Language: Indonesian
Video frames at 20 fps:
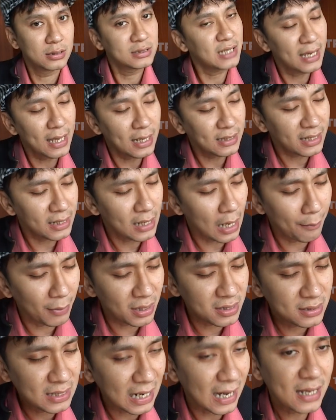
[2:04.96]
saya tidak
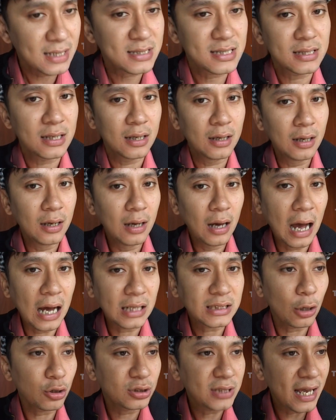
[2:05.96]
menjudge
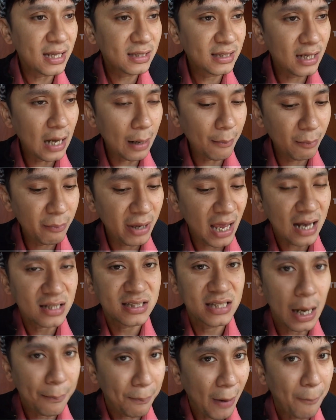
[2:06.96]
atau saya tidak memihak
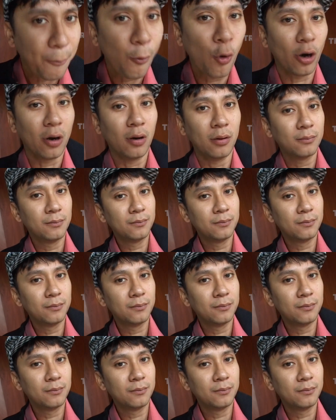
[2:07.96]
siapapun